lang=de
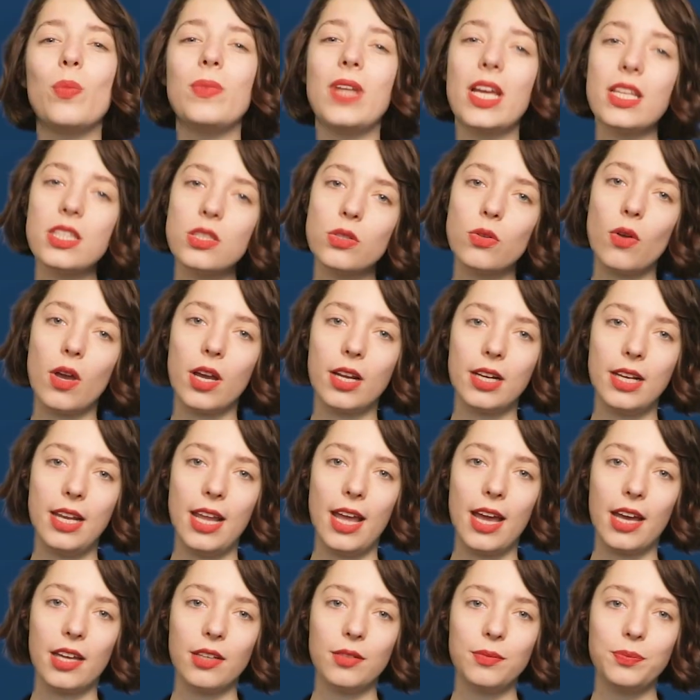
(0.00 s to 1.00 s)
Um das zu
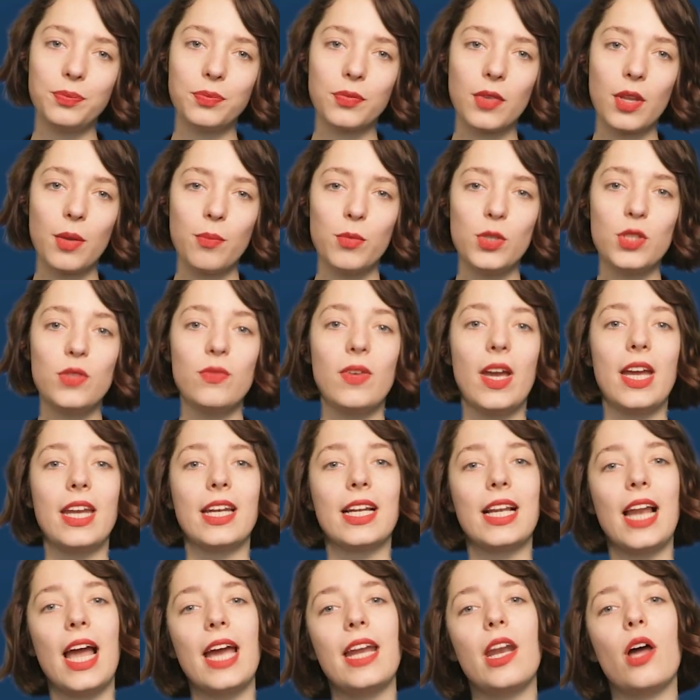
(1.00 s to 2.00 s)
erklären, müssen wir
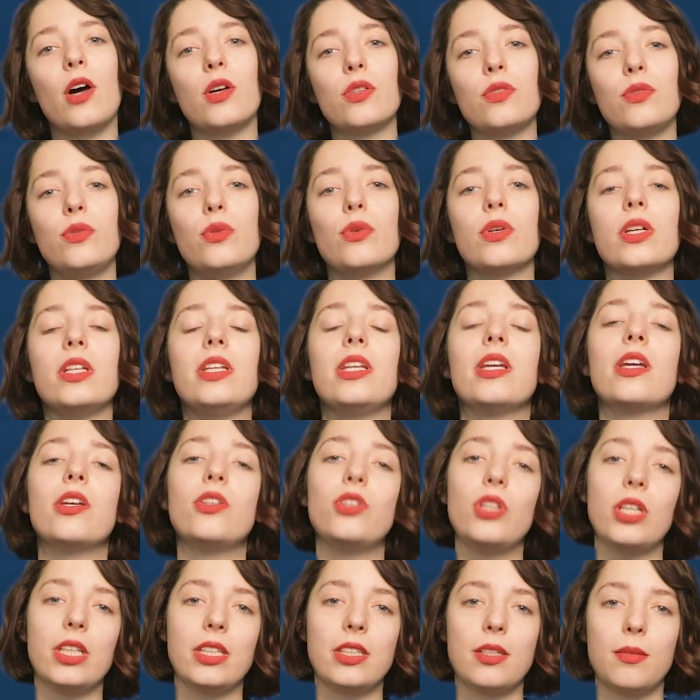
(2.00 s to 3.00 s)
einen kleinen Ausflug in die
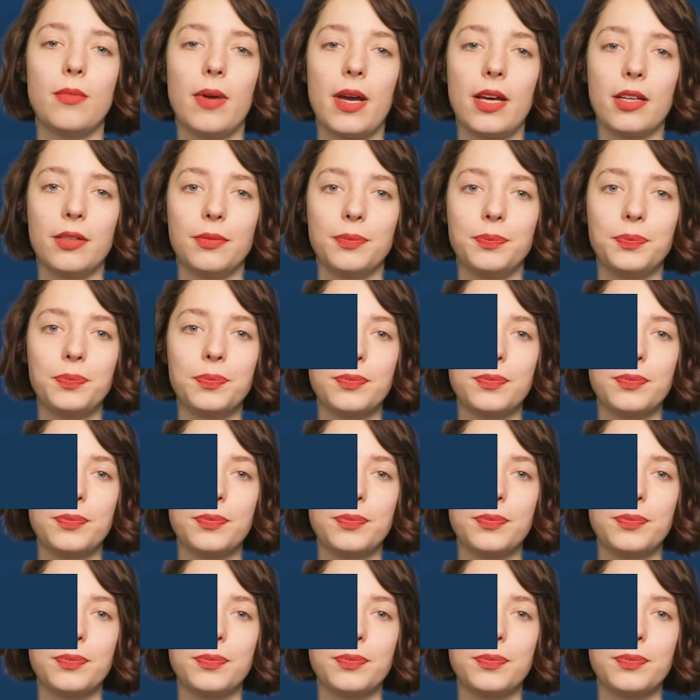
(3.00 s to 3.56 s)
Geschichte machen.